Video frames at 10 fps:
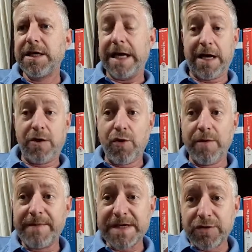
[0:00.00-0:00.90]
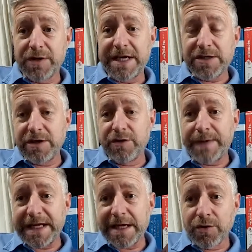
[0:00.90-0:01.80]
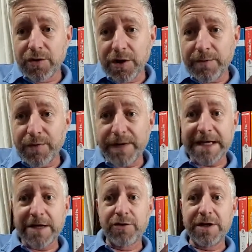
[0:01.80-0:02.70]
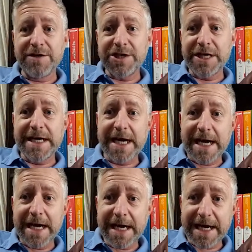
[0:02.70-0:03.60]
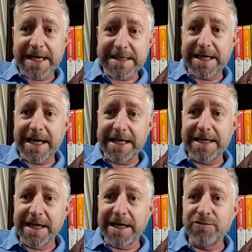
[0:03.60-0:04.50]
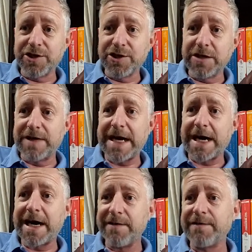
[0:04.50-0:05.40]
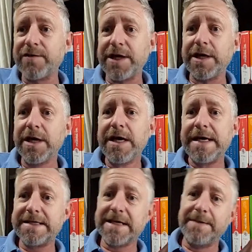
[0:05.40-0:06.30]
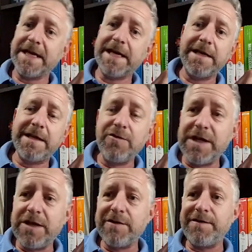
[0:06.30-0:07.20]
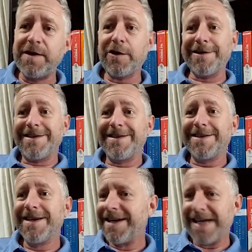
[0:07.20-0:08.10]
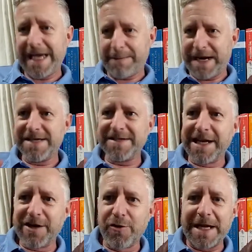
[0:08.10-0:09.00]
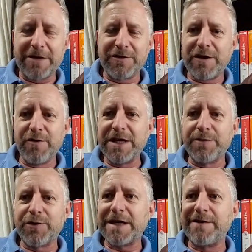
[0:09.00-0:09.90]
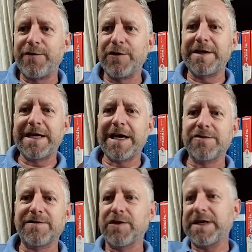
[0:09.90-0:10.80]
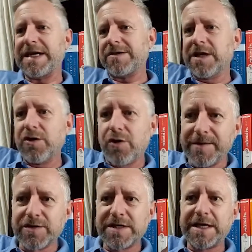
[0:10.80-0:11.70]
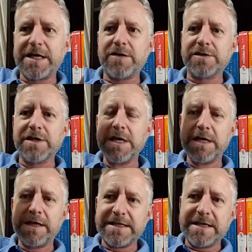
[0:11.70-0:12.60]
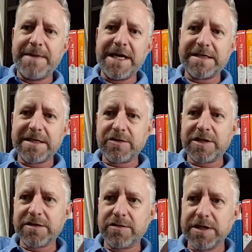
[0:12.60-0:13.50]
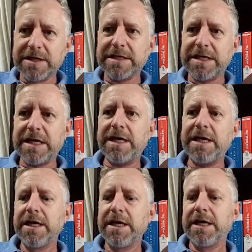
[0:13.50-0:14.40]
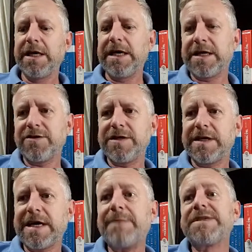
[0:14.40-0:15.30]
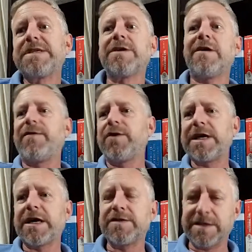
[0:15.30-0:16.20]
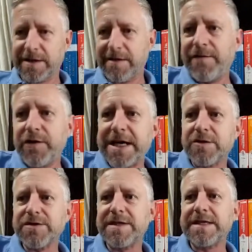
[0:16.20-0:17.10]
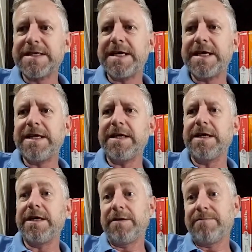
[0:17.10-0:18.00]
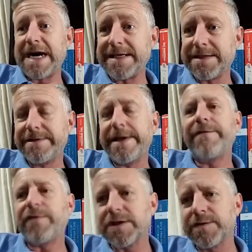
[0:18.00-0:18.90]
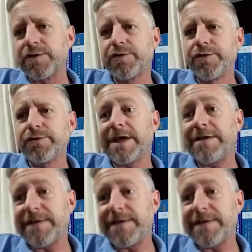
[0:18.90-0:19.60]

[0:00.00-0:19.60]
Ela come para esconder isso aí do predador, para o predador não enxergar a casca caída lá no chão da árvore e saber que ali tem um ninho de filhote. É para isso Exatamente. que ela come, ela não está comendo por causa de fonte de cálcio. Fonte de cálcio, ela come dos grãos, das sementes, das outras coisas, né? Então a gente tem que dar, precisa dar uma fonte de cálcio. Então dá uma fonte de cálcio decente e mais, tem fósforo junto, tem